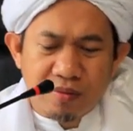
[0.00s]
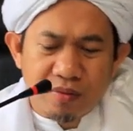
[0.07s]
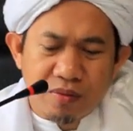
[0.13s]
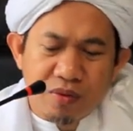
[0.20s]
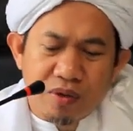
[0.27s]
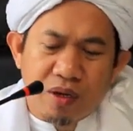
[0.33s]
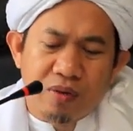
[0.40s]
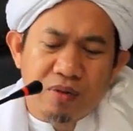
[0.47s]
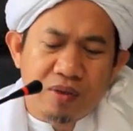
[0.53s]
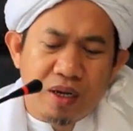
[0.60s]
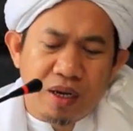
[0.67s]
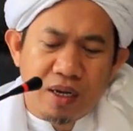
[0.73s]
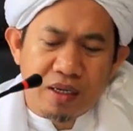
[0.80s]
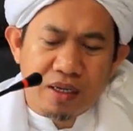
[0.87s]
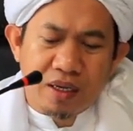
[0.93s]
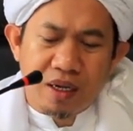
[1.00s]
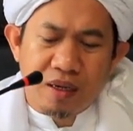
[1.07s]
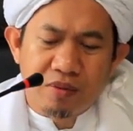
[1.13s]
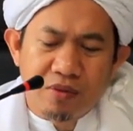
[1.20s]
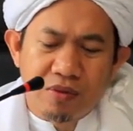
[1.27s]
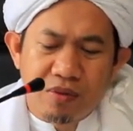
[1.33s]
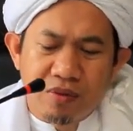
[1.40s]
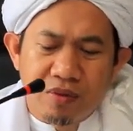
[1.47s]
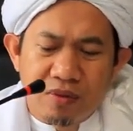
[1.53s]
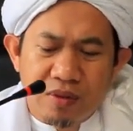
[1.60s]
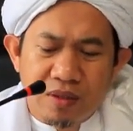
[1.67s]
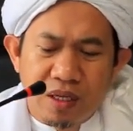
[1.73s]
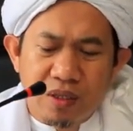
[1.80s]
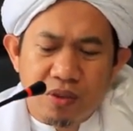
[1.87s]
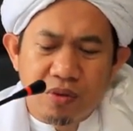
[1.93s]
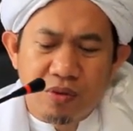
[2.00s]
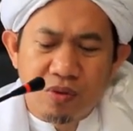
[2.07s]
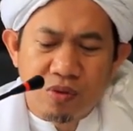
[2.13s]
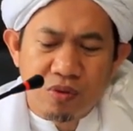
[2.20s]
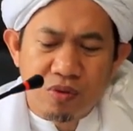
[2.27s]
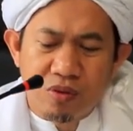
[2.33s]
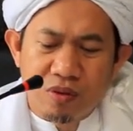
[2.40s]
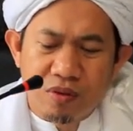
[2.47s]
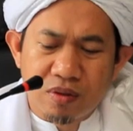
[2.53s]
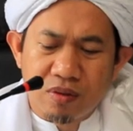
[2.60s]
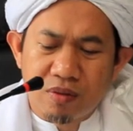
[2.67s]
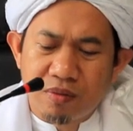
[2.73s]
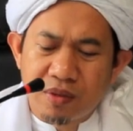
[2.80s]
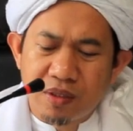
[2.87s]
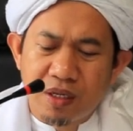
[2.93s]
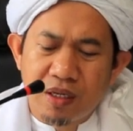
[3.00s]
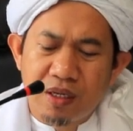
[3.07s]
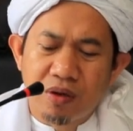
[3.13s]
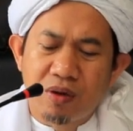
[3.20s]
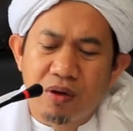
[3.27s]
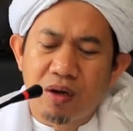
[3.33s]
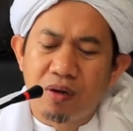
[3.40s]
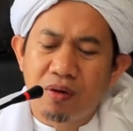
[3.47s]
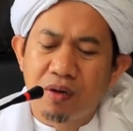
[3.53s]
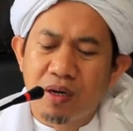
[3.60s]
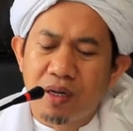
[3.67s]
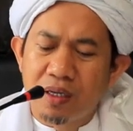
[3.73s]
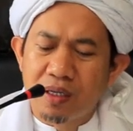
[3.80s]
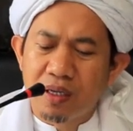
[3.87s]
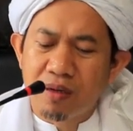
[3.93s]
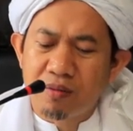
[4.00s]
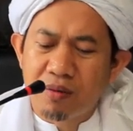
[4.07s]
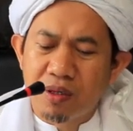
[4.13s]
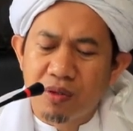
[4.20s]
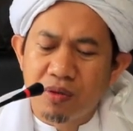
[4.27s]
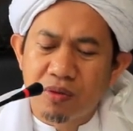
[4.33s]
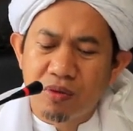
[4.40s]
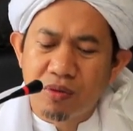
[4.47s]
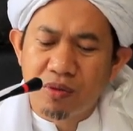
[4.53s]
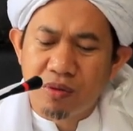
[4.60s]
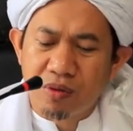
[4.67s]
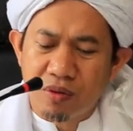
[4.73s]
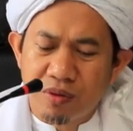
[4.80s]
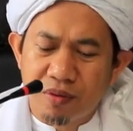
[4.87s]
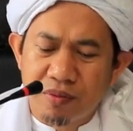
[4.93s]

Mudah-mudahan kamu tashkurun menjadi orang-orang yang bersyukur.